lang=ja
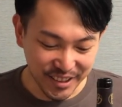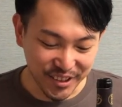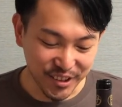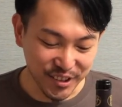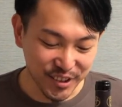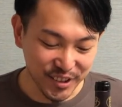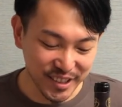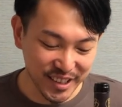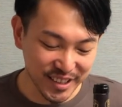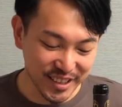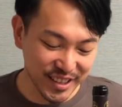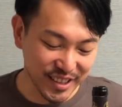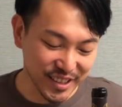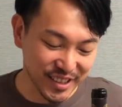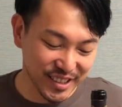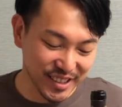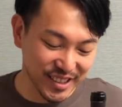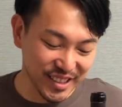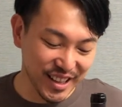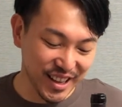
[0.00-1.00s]
この製剤が
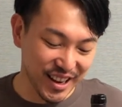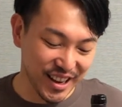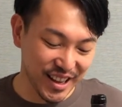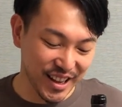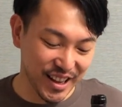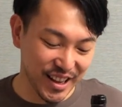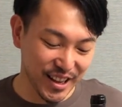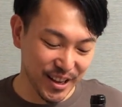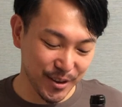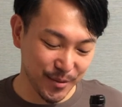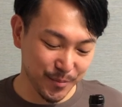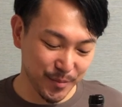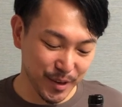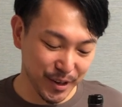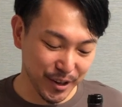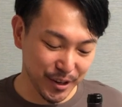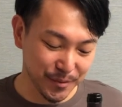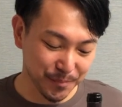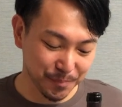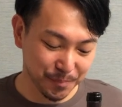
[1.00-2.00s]
好きだなやっ
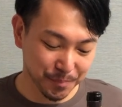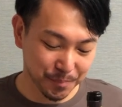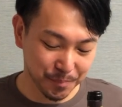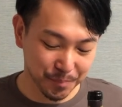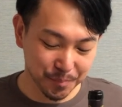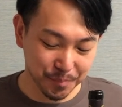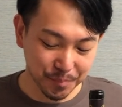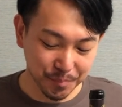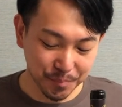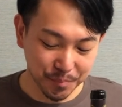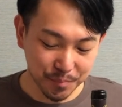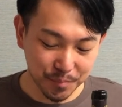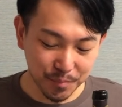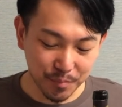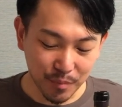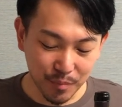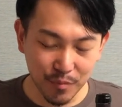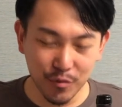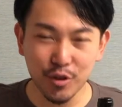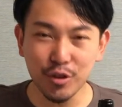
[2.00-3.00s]
ぱり。
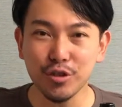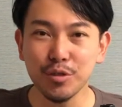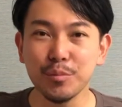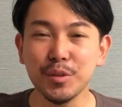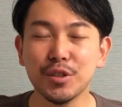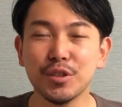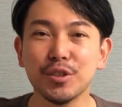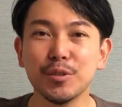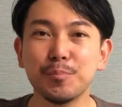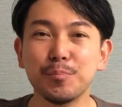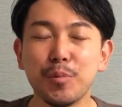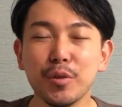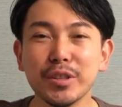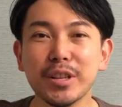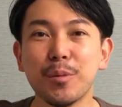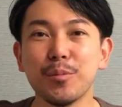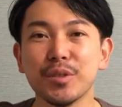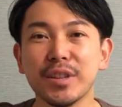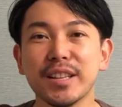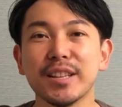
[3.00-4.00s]
ちょっと蜜っぽ
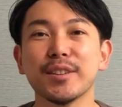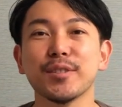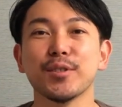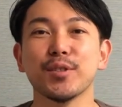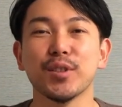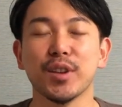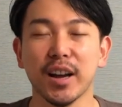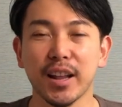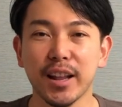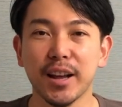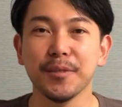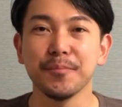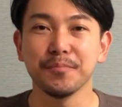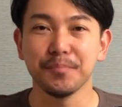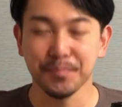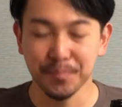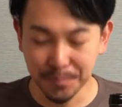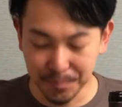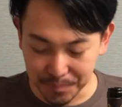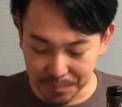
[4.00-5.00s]
さも出てくるかな。
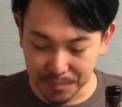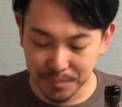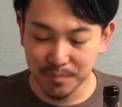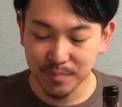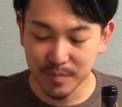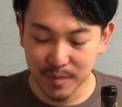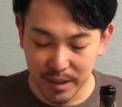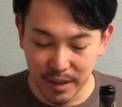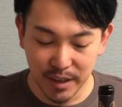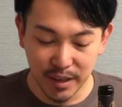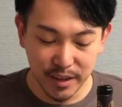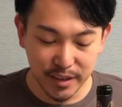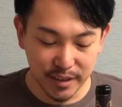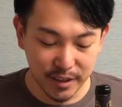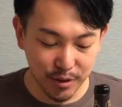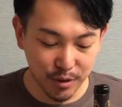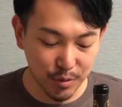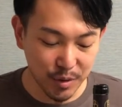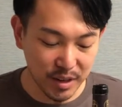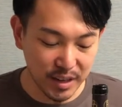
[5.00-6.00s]
うん
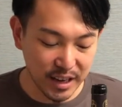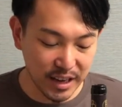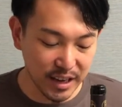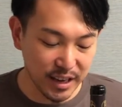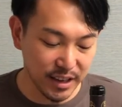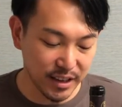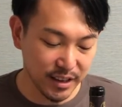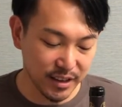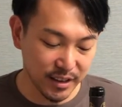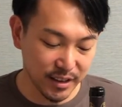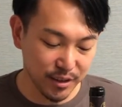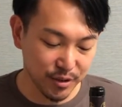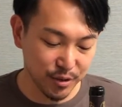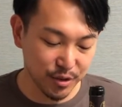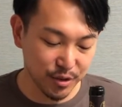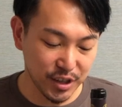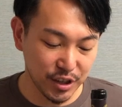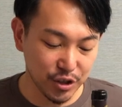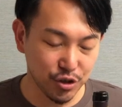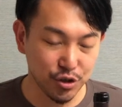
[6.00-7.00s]
あの若いあ
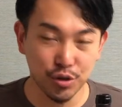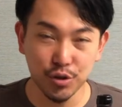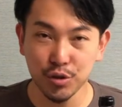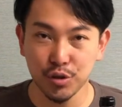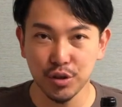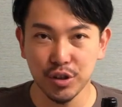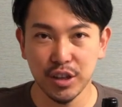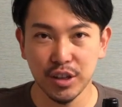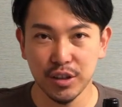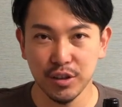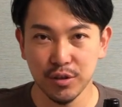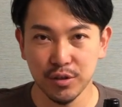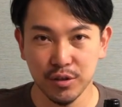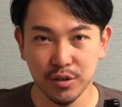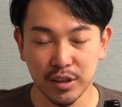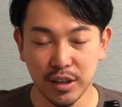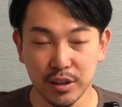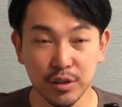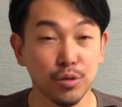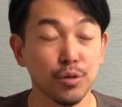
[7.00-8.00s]
せんじゅうろくね
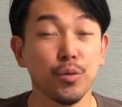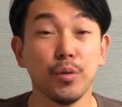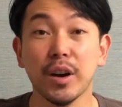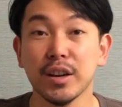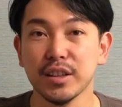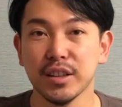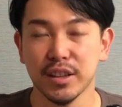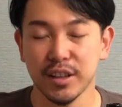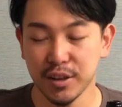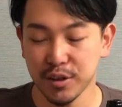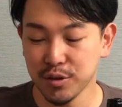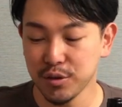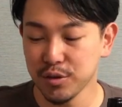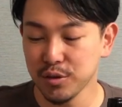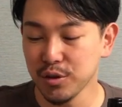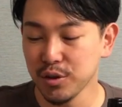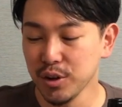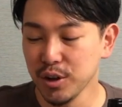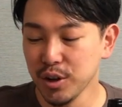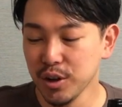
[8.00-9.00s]
んのワインなんだけど
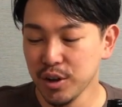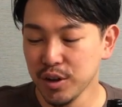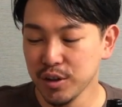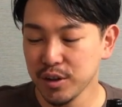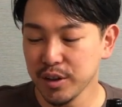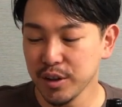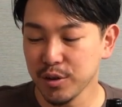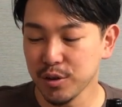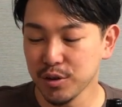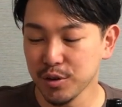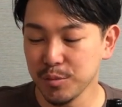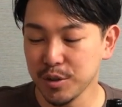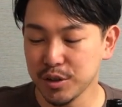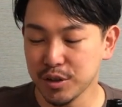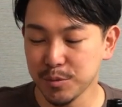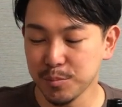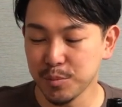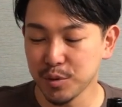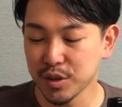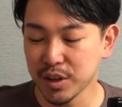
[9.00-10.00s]
ので、この
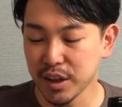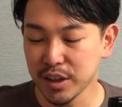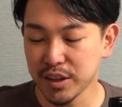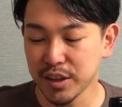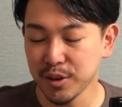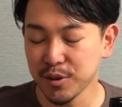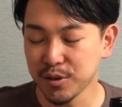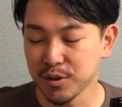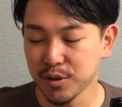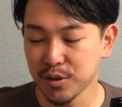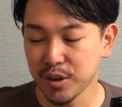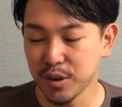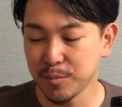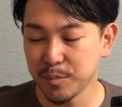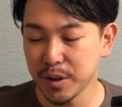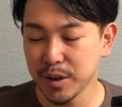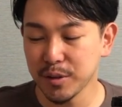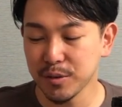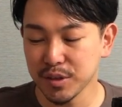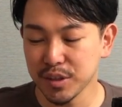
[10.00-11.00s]
蜜っぽさが出るっていうのは
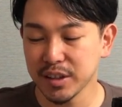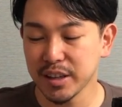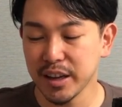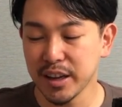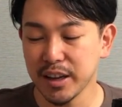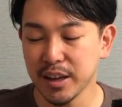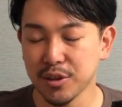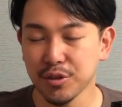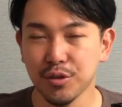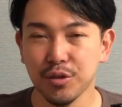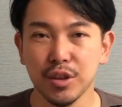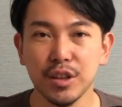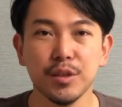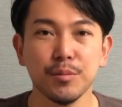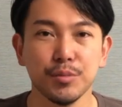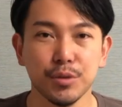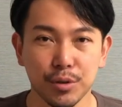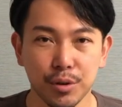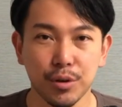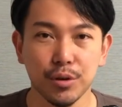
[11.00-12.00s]
やっぱりあのしっかりあのい
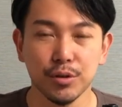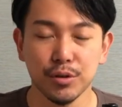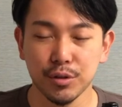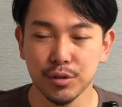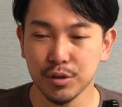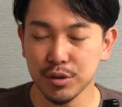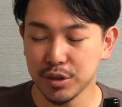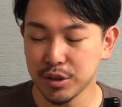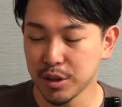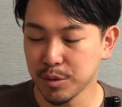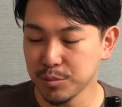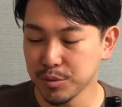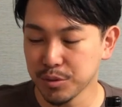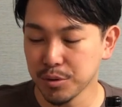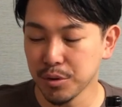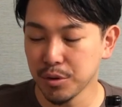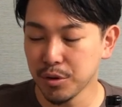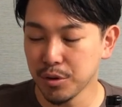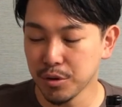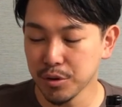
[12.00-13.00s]
いブドウ、熟した
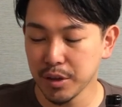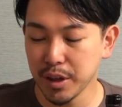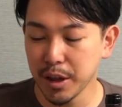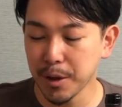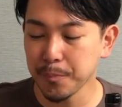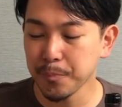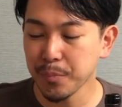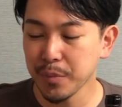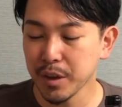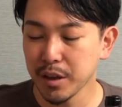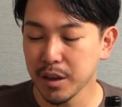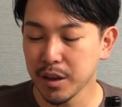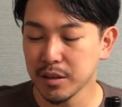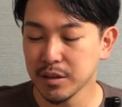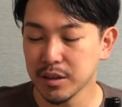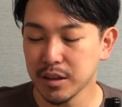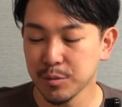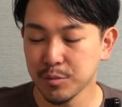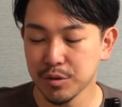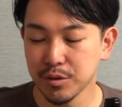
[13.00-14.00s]
ブドウで健
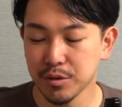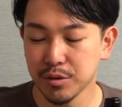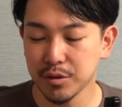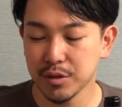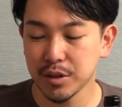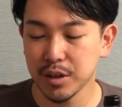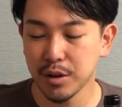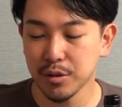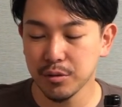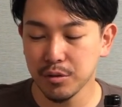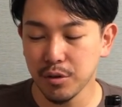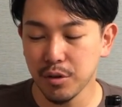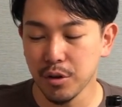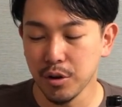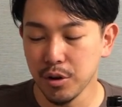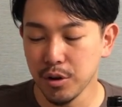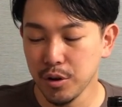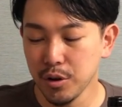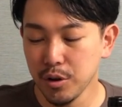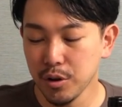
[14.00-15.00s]
全なブドウを使う
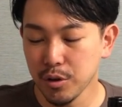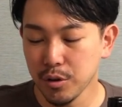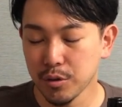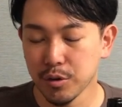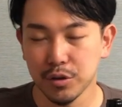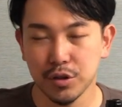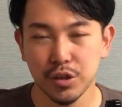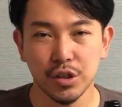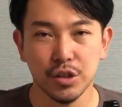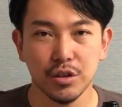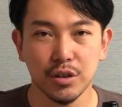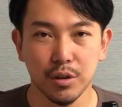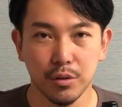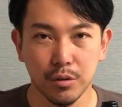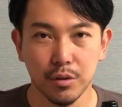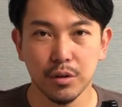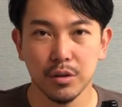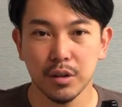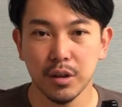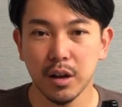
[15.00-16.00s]
とこの地域は
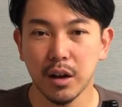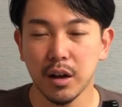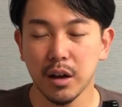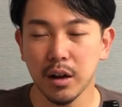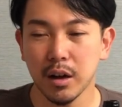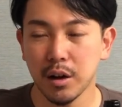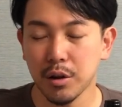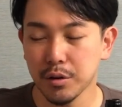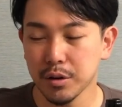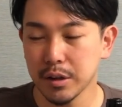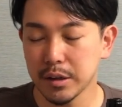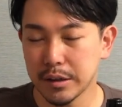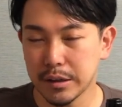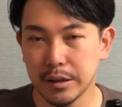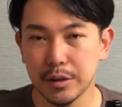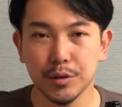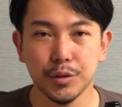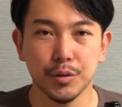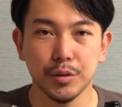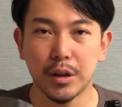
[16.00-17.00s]
こういった香りが出
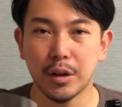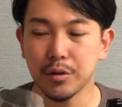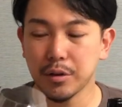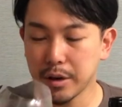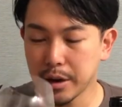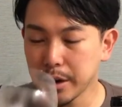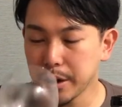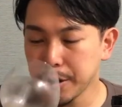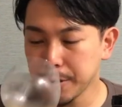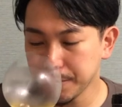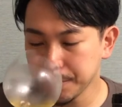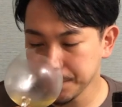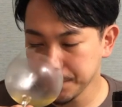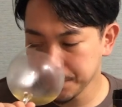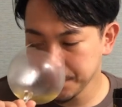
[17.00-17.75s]
やすくなるから、